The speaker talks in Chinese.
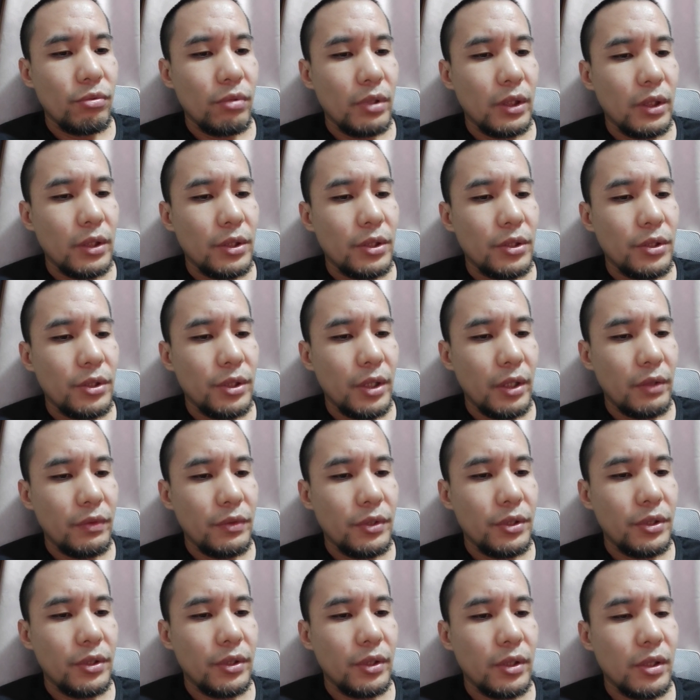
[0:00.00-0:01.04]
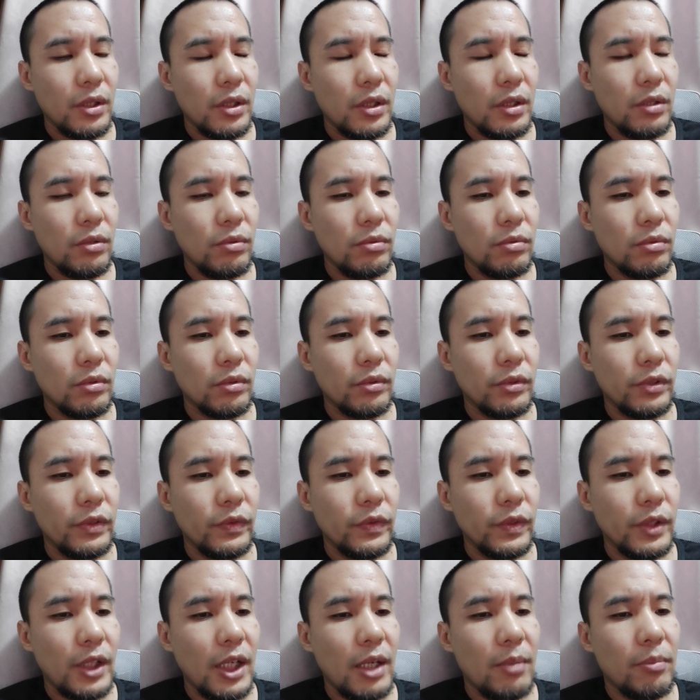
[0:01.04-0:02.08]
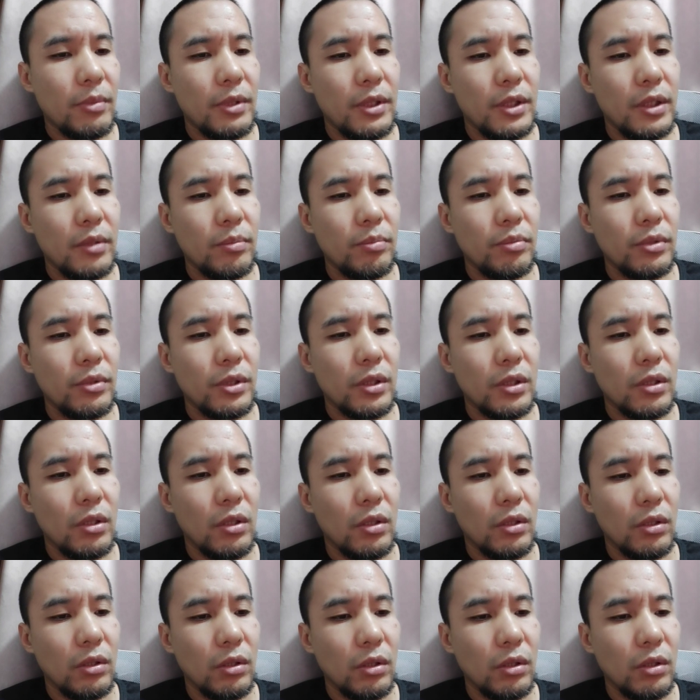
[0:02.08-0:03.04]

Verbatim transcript: 的详细和深入，因为他本身不是搞，